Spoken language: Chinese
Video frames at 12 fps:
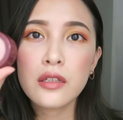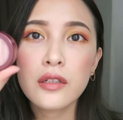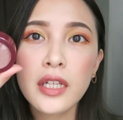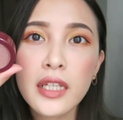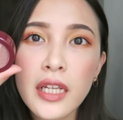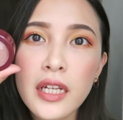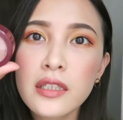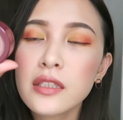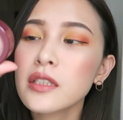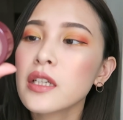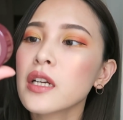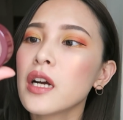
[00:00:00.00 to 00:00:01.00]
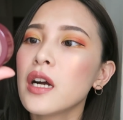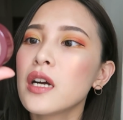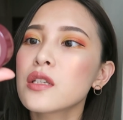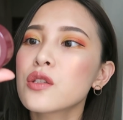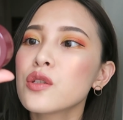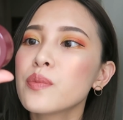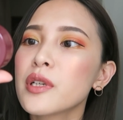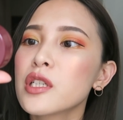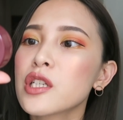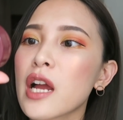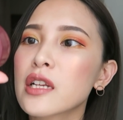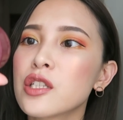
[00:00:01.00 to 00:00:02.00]
首先第一个是这个 Super
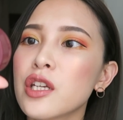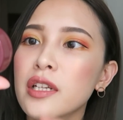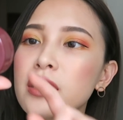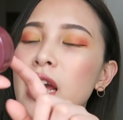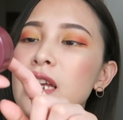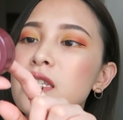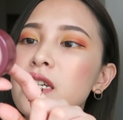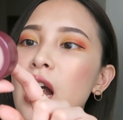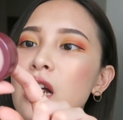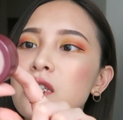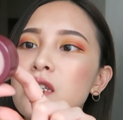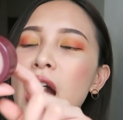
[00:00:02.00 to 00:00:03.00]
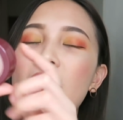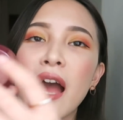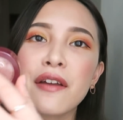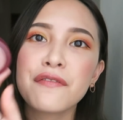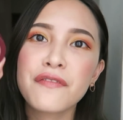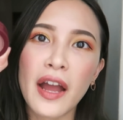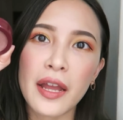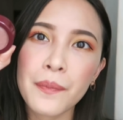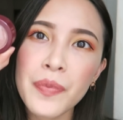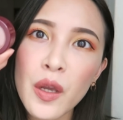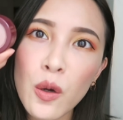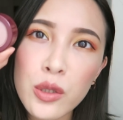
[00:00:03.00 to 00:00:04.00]
s h a r k c h i c k 它色号是 High Five，
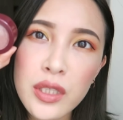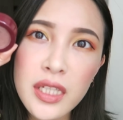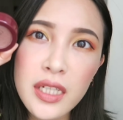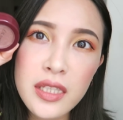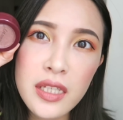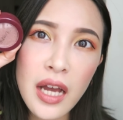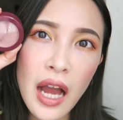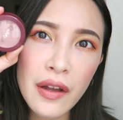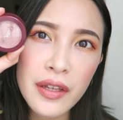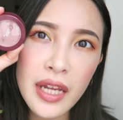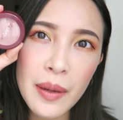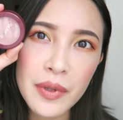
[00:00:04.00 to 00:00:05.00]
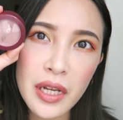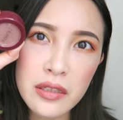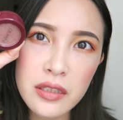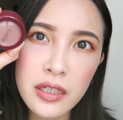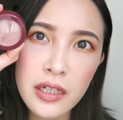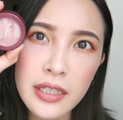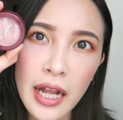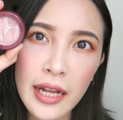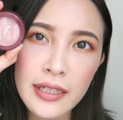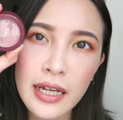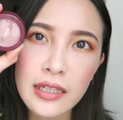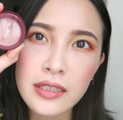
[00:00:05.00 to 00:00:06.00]
我觉得这个色号应该比较适合拿
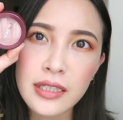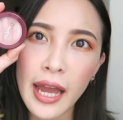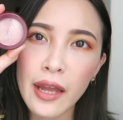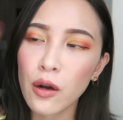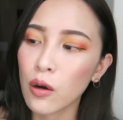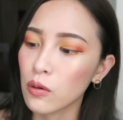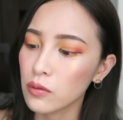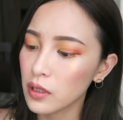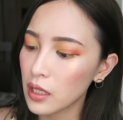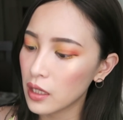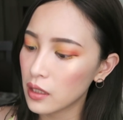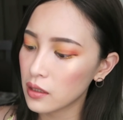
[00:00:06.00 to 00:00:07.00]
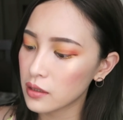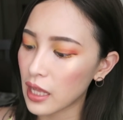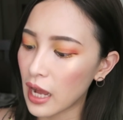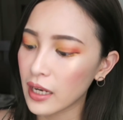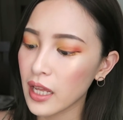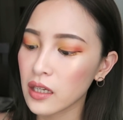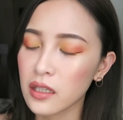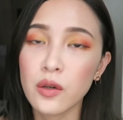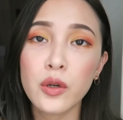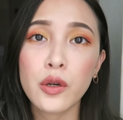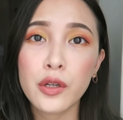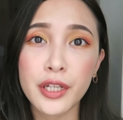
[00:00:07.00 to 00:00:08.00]
来当腮红，打亮可
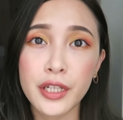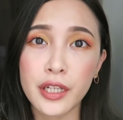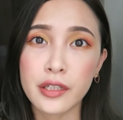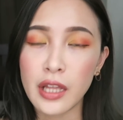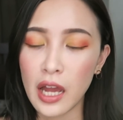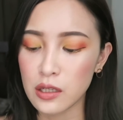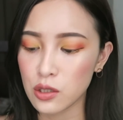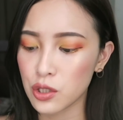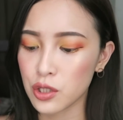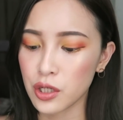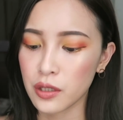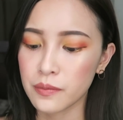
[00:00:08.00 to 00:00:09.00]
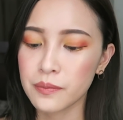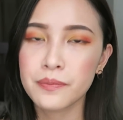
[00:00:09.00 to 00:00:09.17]
能会有一点点太深。